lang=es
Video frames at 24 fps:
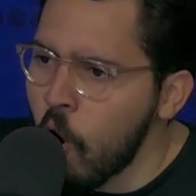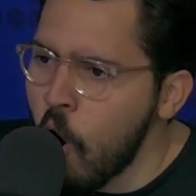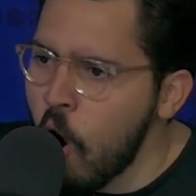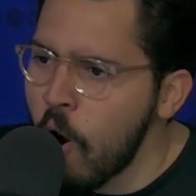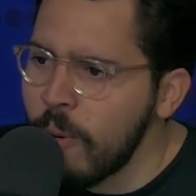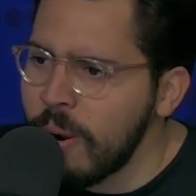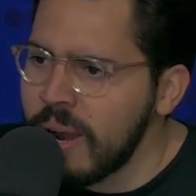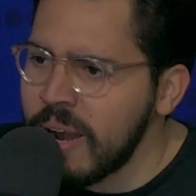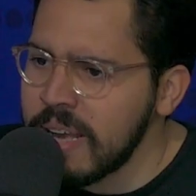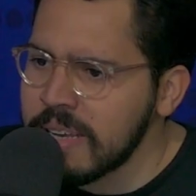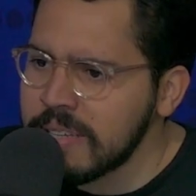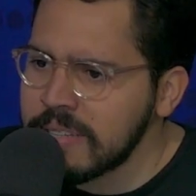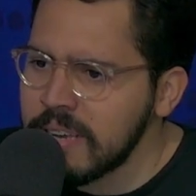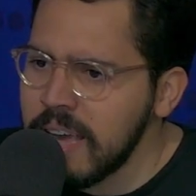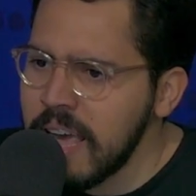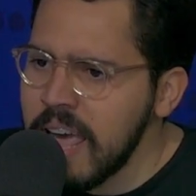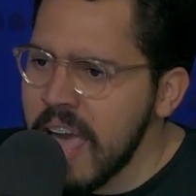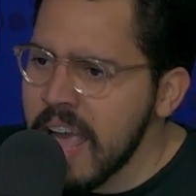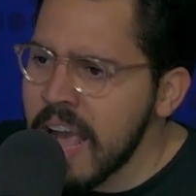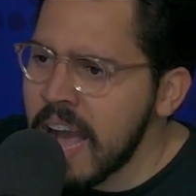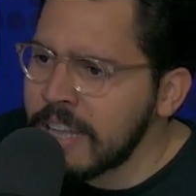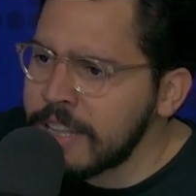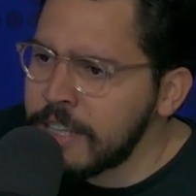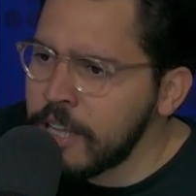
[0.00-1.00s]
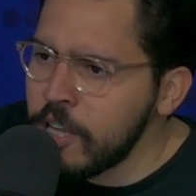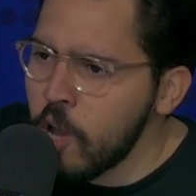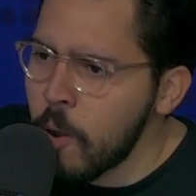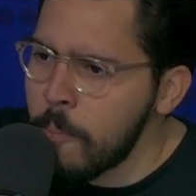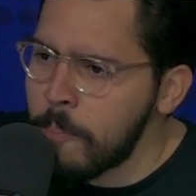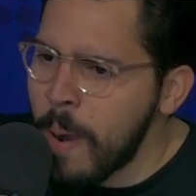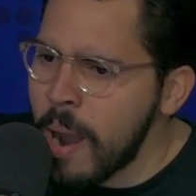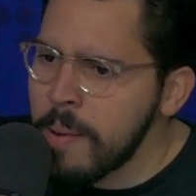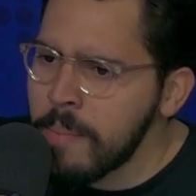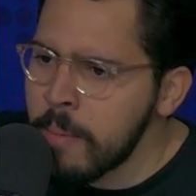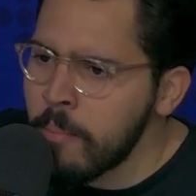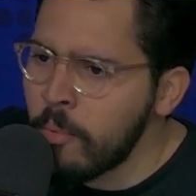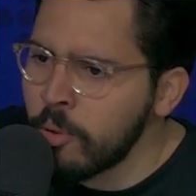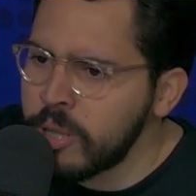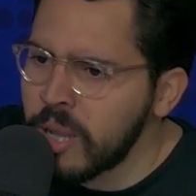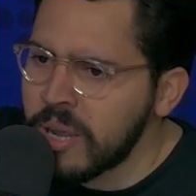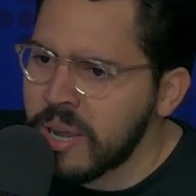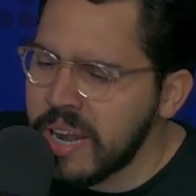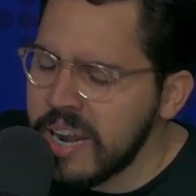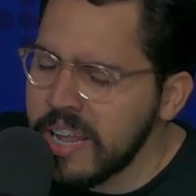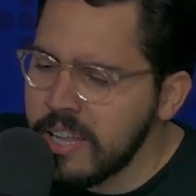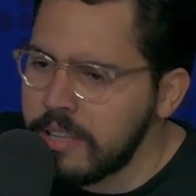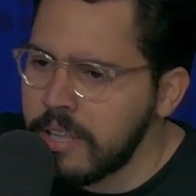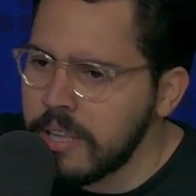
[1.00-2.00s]
jóvenes en Atillo Palma,
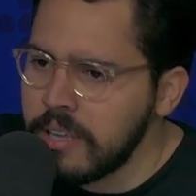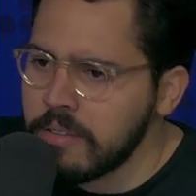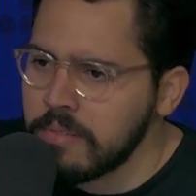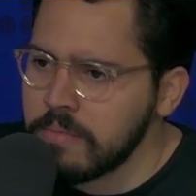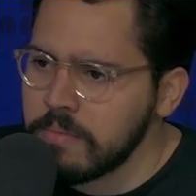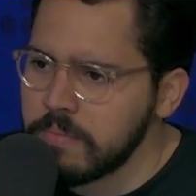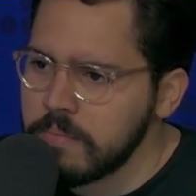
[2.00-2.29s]
Montecristi,